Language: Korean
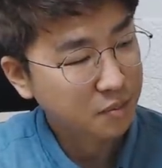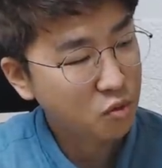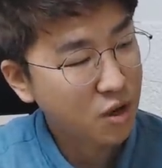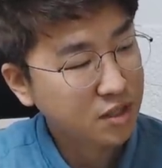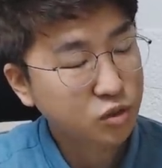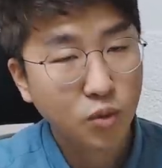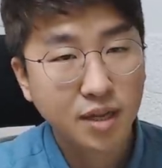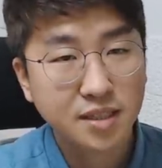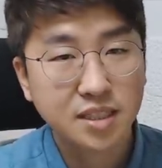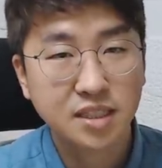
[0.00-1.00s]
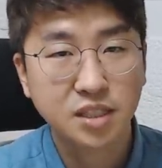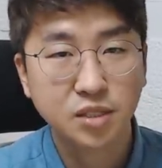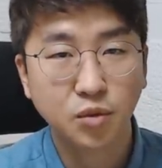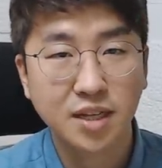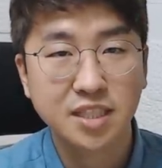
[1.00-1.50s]
평관은
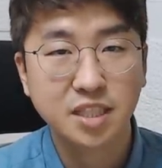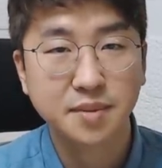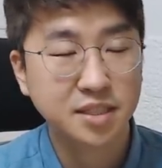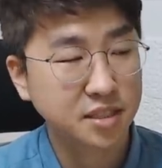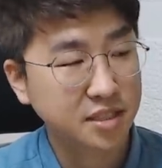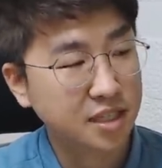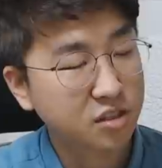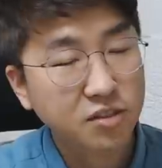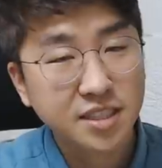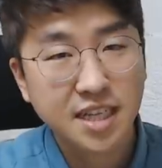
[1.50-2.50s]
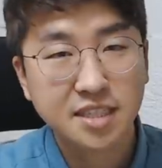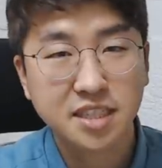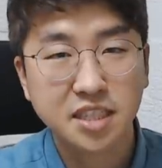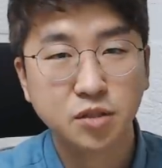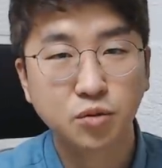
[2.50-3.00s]
똑같은 관이지만은 얘는
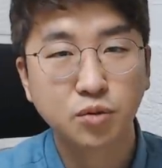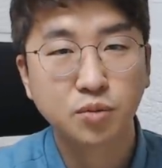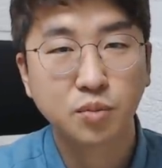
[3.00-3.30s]
현장직이고